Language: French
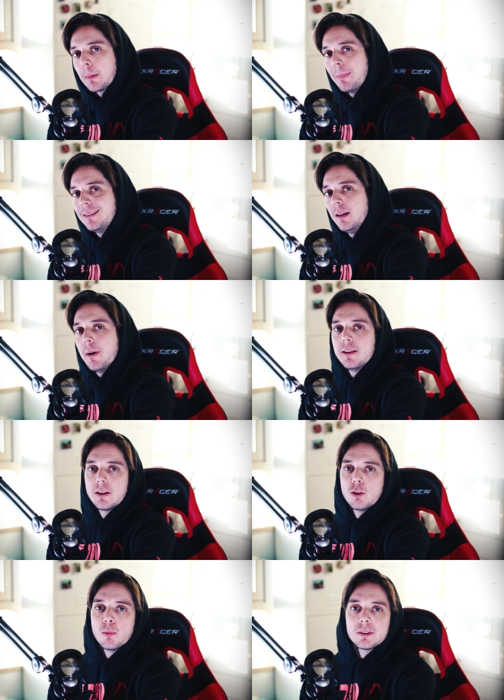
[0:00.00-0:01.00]
pas de débat dans
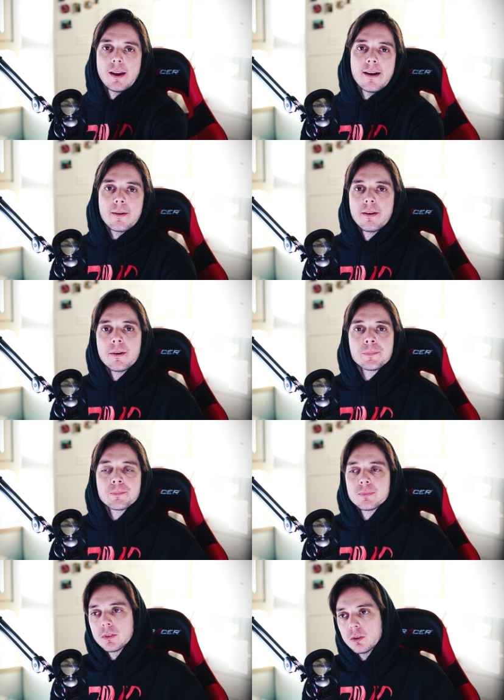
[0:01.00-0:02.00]
les commentaires, hein.
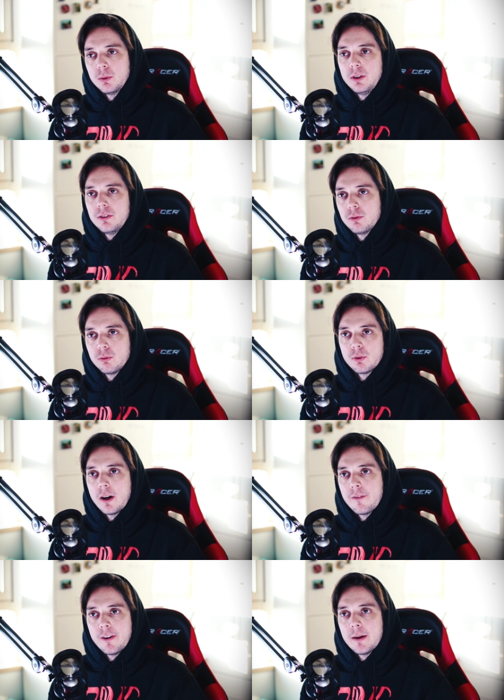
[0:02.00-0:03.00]
Oui, c'est tout le temps
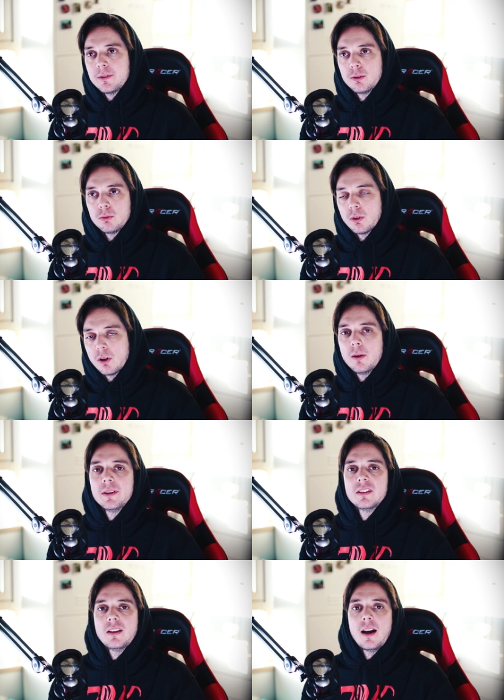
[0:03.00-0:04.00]
la femme, c'est tout le temps l'homme,
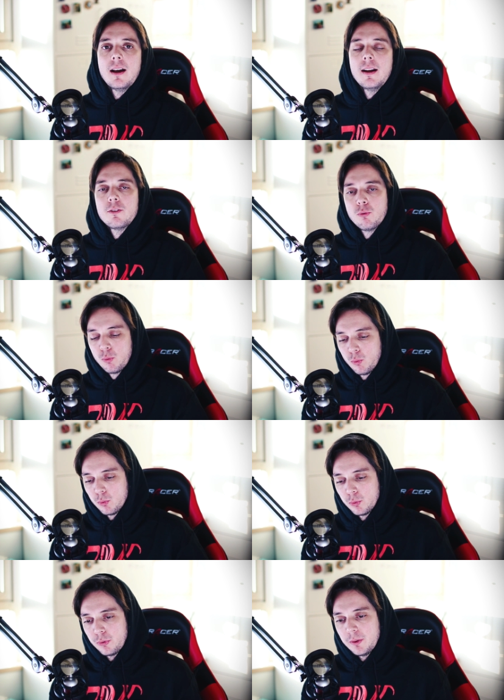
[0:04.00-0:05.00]
etc. Là,
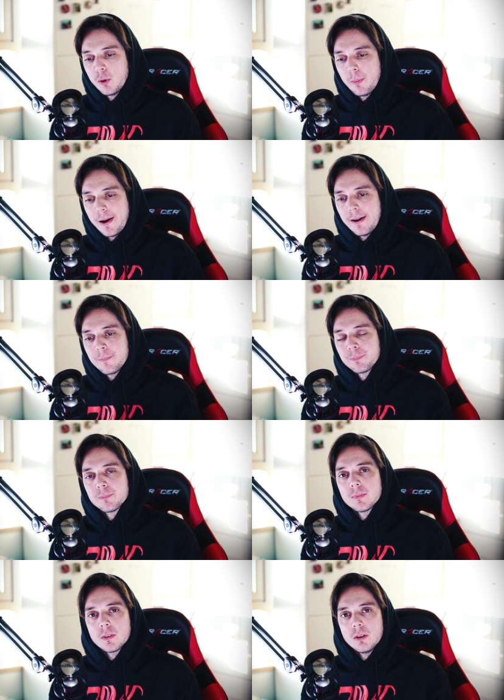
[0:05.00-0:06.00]
on ne cible pas
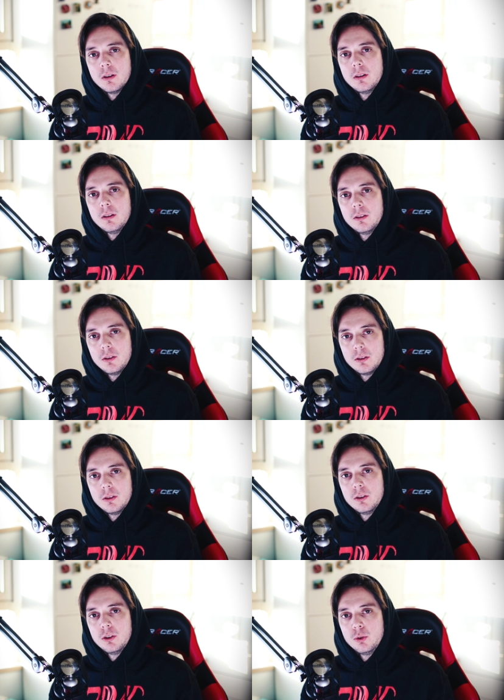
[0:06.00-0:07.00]

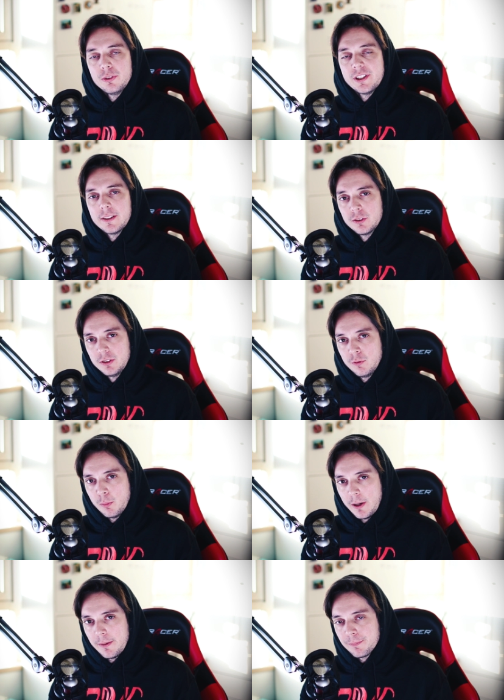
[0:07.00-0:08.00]
euh, le sexe, s'il vous
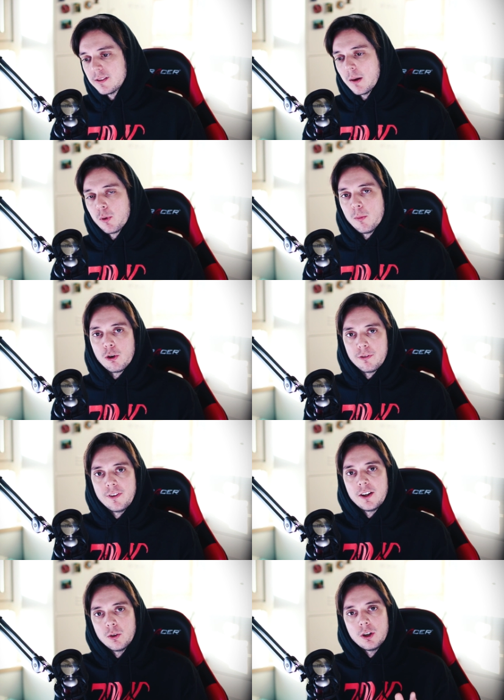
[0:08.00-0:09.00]
plaît, simplement le
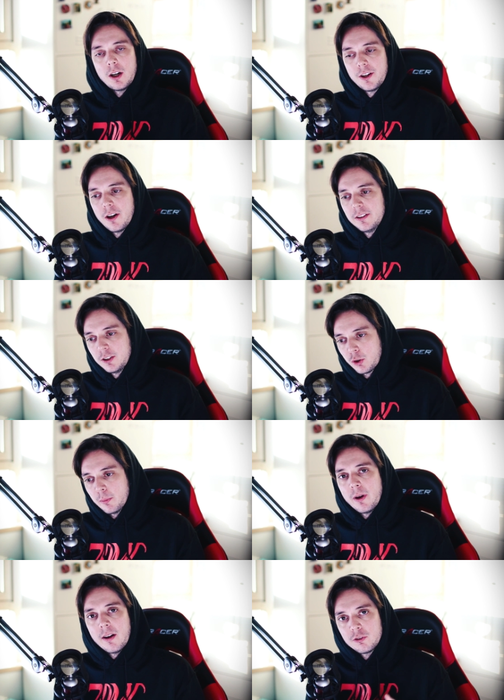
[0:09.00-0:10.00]
fait que quelqu'un, un être
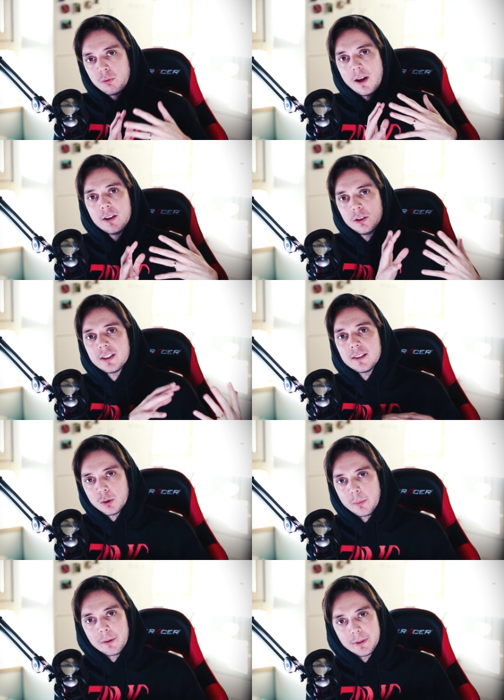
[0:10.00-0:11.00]
humain, a tué un autre
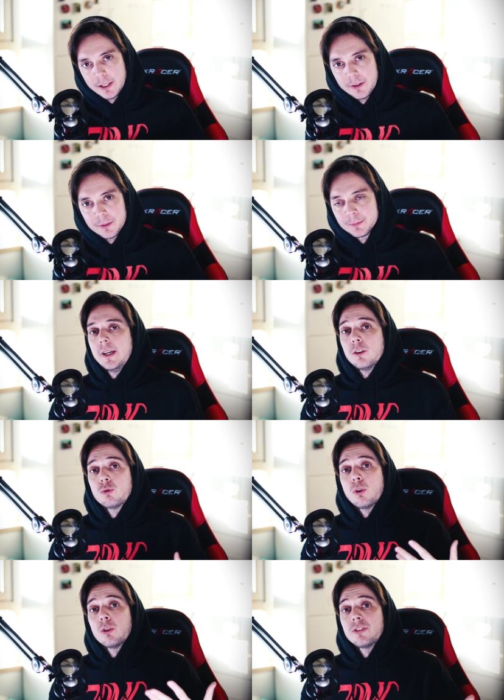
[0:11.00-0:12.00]
être humain, d'accord D'ailleurs,
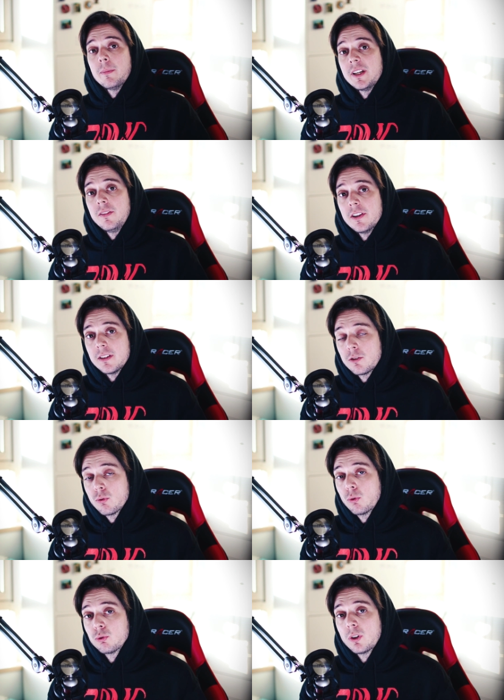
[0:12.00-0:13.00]
durant ces
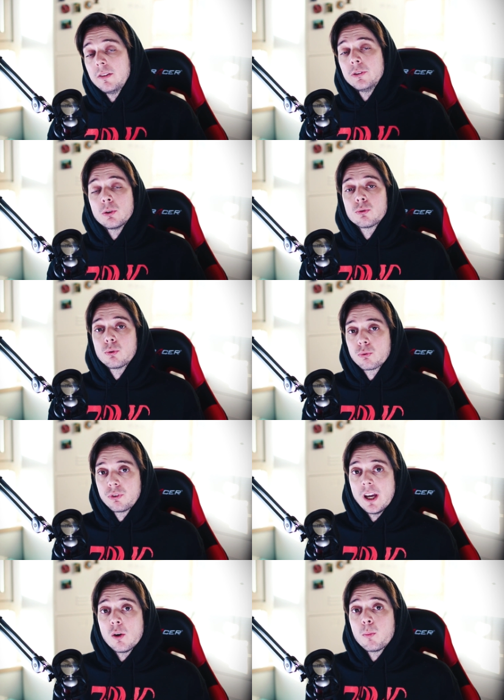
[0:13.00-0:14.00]
manifestations contre les violences
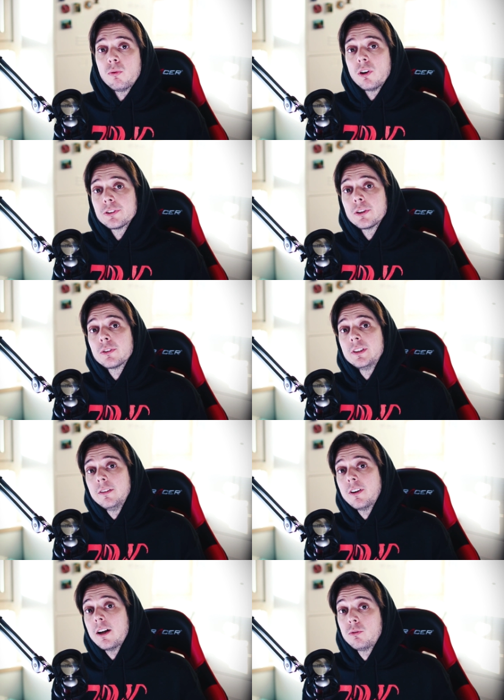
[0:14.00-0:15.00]
conjugales, on pouvait entendre
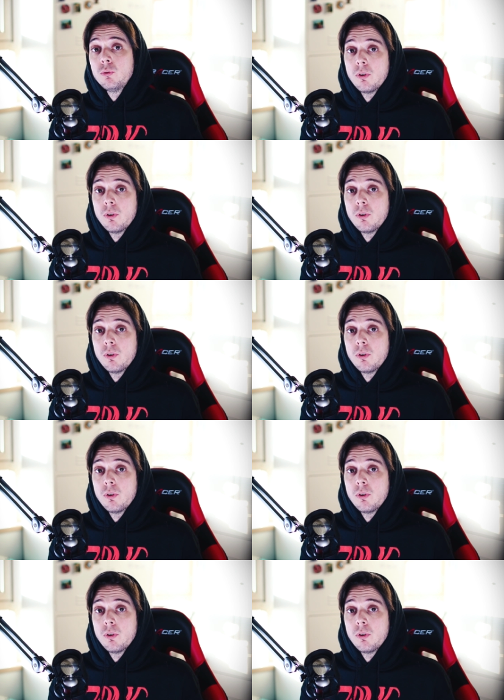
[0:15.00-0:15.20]
des phrases du